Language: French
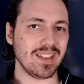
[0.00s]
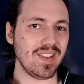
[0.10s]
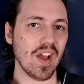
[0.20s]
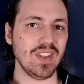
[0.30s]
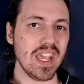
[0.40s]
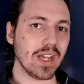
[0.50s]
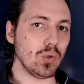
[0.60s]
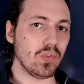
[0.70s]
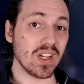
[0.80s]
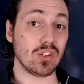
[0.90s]
dernière est de
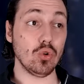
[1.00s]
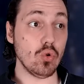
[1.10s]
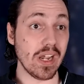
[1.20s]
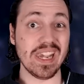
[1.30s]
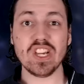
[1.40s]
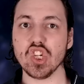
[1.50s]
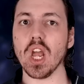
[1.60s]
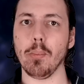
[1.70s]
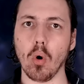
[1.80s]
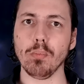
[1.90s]
facto légèrement